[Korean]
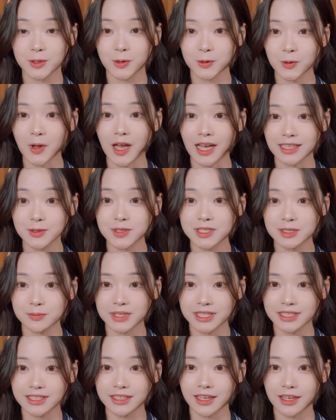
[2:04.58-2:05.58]
저도 아저씨
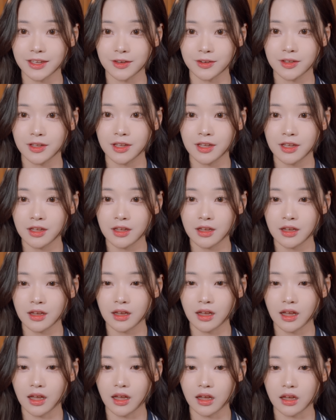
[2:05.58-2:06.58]
믿을게요
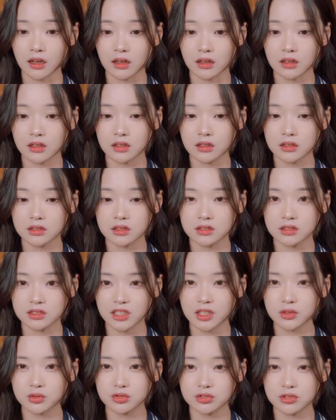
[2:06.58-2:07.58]
아
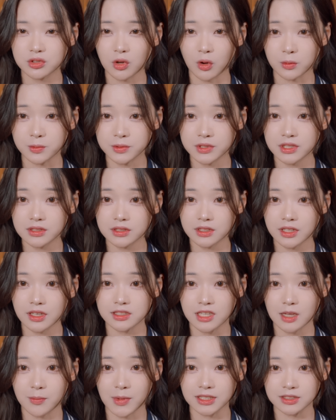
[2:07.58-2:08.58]
그래도 저 없을 때
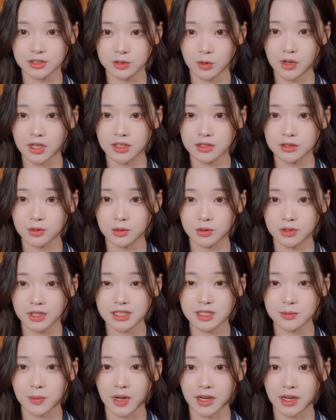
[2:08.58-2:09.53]
제 방 들어가는 건 하지